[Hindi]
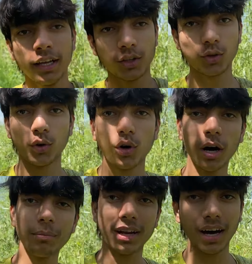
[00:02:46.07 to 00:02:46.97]
तो
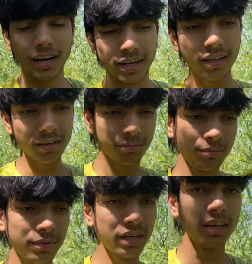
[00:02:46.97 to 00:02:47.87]
हम ला रहे हैं
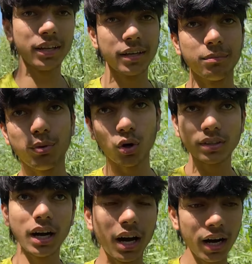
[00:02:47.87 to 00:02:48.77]
लेकिन
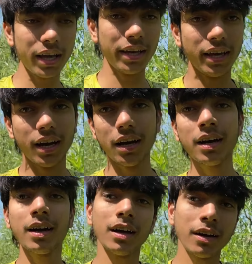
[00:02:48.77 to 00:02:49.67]
बहुत हार्ड है यहाँ
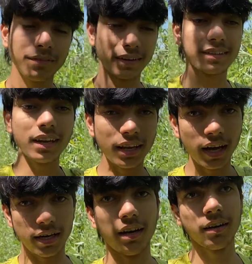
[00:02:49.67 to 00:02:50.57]
फसल
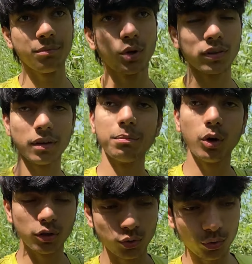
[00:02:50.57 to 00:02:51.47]
लाना बिकॉज़ हम
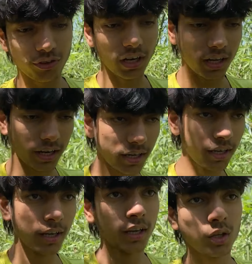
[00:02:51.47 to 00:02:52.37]
बहुत दूर से ला रहे
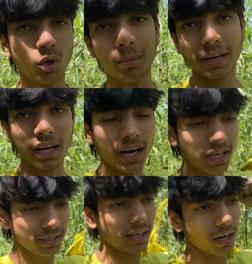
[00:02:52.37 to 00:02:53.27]
हैं तो हमारी
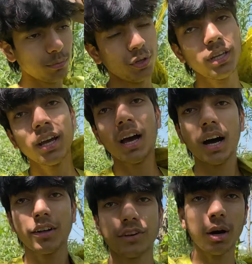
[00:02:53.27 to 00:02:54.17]
हालत ख़राब हुई
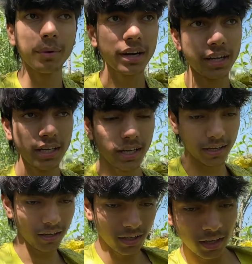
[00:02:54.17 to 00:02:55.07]
आज आमिर नहीं
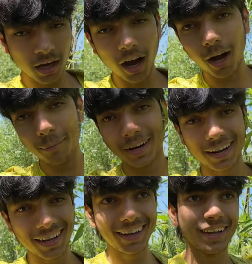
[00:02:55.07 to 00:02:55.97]
है आमिर
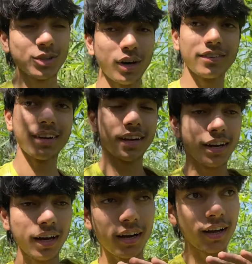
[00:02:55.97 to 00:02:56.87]
तो आज
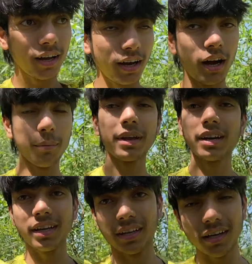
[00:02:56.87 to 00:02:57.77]
आमिर
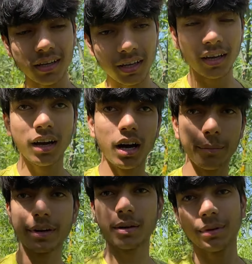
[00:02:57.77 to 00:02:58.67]
नहीं है
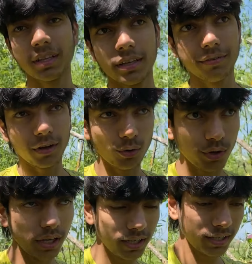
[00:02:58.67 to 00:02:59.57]
आमिर के बदले फ़रू है